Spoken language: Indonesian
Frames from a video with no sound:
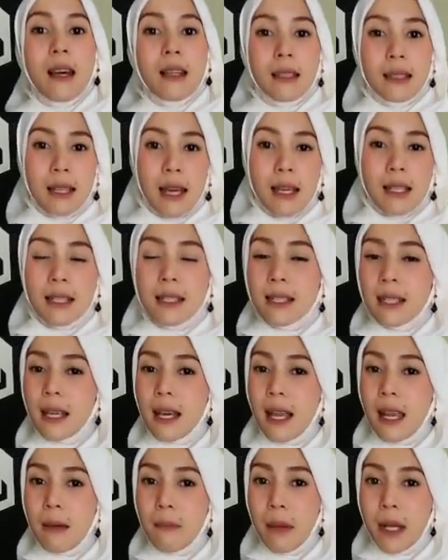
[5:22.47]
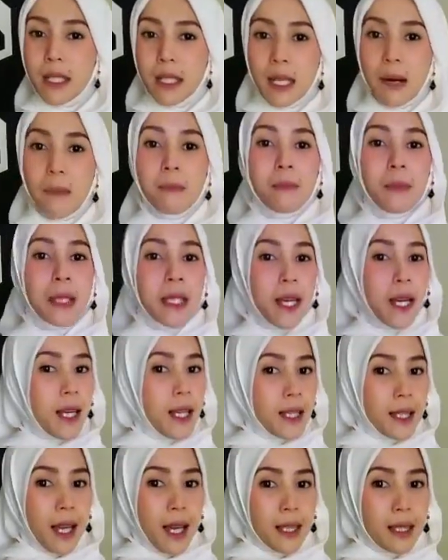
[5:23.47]
dari segala macam
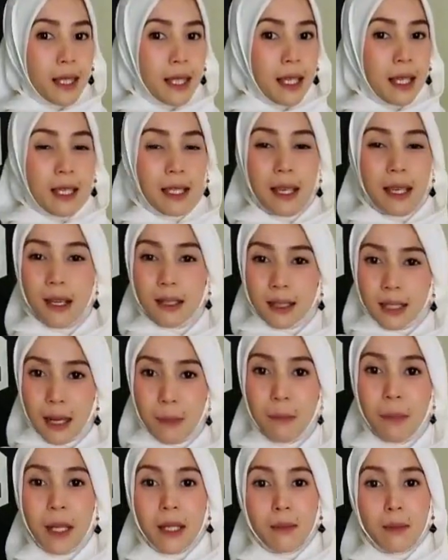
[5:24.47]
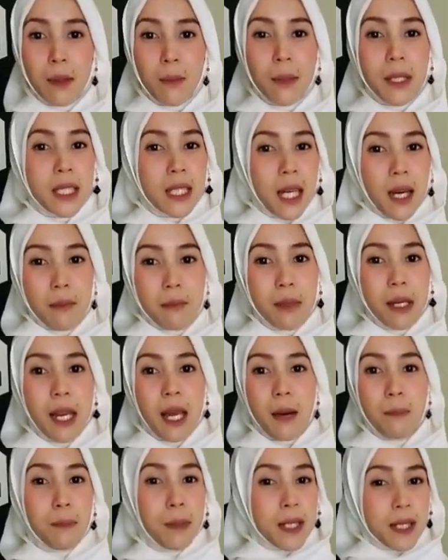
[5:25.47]
penyakit hati yang dapat memecah
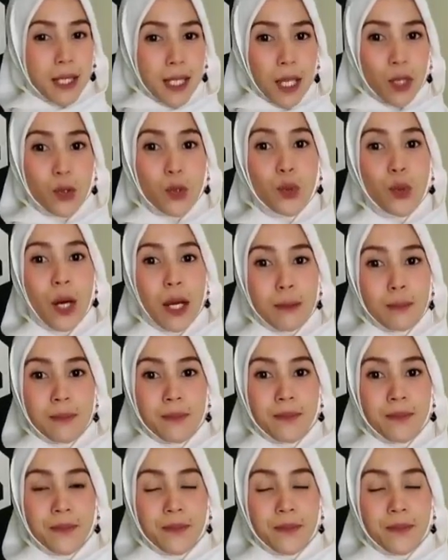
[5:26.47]
belah persatuan.